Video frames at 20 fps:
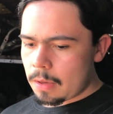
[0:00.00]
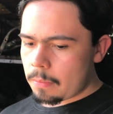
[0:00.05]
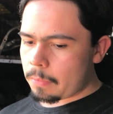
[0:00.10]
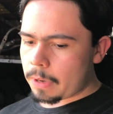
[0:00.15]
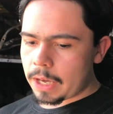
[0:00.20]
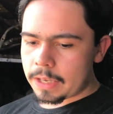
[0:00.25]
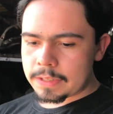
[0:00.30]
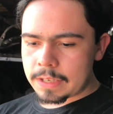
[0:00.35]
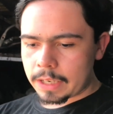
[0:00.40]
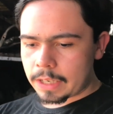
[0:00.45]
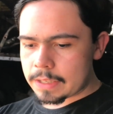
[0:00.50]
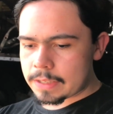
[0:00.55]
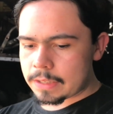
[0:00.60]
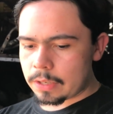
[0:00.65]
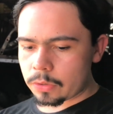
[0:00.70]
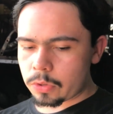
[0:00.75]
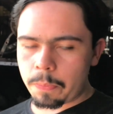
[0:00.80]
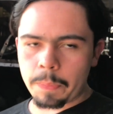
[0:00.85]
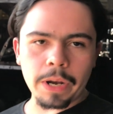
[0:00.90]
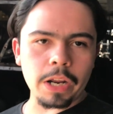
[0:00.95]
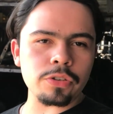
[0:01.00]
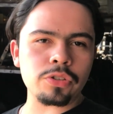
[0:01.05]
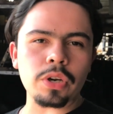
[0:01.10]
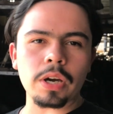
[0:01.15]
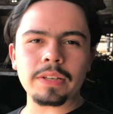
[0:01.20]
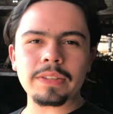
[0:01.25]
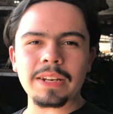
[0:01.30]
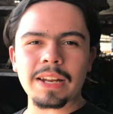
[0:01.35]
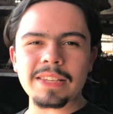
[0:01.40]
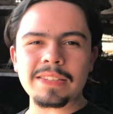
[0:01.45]
Mas a questão do
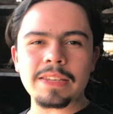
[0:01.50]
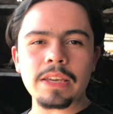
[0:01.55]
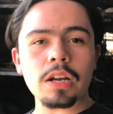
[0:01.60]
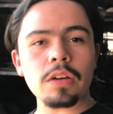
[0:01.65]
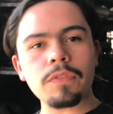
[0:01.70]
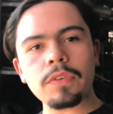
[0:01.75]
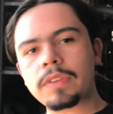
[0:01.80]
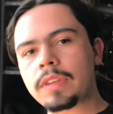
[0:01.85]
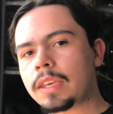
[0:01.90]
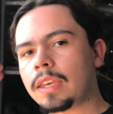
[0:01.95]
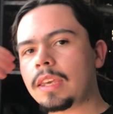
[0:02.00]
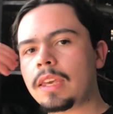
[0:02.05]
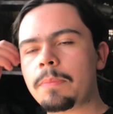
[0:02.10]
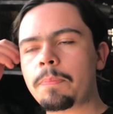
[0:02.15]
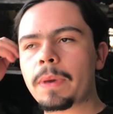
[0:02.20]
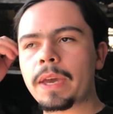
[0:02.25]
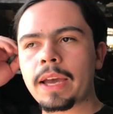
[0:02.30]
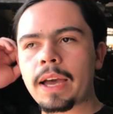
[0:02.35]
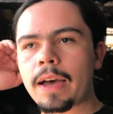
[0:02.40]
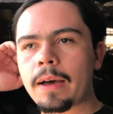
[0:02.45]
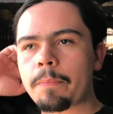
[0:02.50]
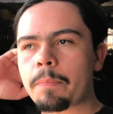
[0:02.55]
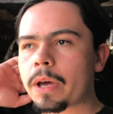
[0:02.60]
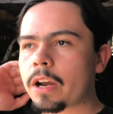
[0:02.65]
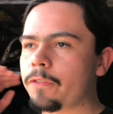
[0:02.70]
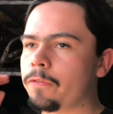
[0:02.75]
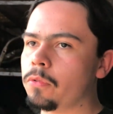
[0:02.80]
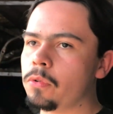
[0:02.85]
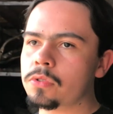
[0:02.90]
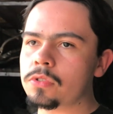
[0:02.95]
para-choque traseiro eu vou ter que pegar
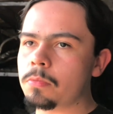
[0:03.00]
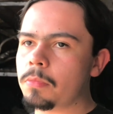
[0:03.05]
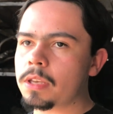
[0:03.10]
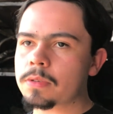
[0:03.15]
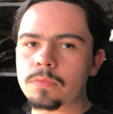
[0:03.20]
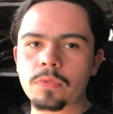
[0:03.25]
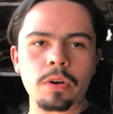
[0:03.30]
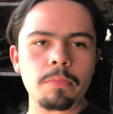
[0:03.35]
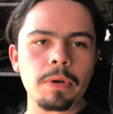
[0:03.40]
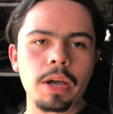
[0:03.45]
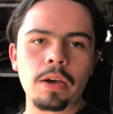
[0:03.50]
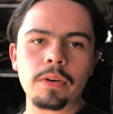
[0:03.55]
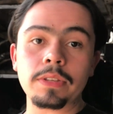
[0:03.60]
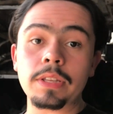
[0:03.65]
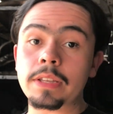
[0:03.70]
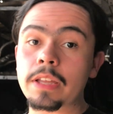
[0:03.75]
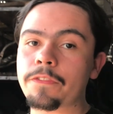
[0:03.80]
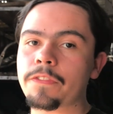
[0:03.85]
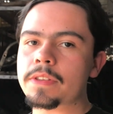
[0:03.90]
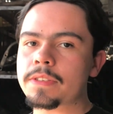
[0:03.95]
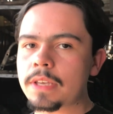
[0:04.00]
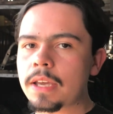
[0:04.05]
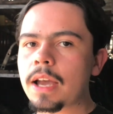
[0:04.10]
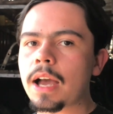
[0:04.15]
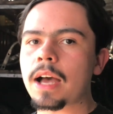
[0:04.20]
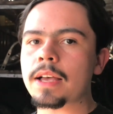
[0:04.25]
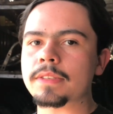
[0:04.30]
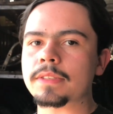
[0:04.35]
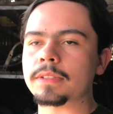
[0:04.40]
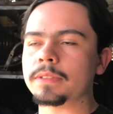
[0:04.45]
parafuso mesmo normal e tentar fazer em
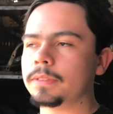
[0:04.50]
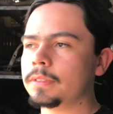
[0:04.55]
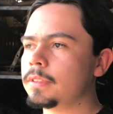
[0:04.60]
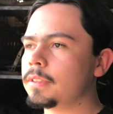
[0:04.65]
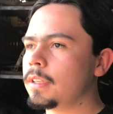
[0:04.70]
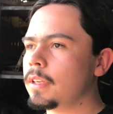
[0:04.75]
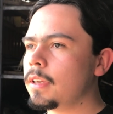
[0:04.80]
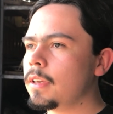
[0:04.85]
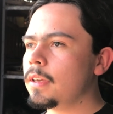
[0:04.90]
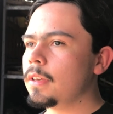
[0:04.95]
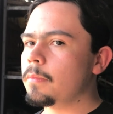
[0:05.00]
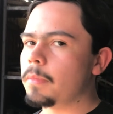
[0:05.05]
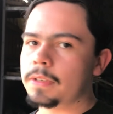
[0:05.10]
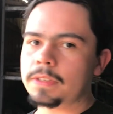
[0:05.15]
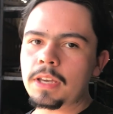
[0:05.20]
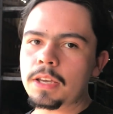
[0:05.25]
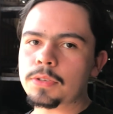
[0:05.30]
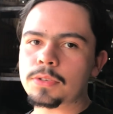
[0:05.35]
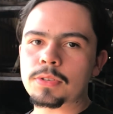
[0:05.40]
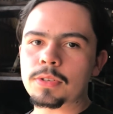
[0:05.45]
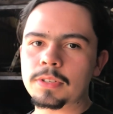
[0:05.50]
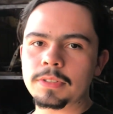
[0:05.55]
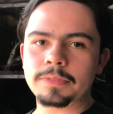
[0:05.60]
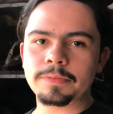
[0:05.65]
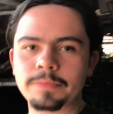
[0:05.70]
casa. Mas é isso.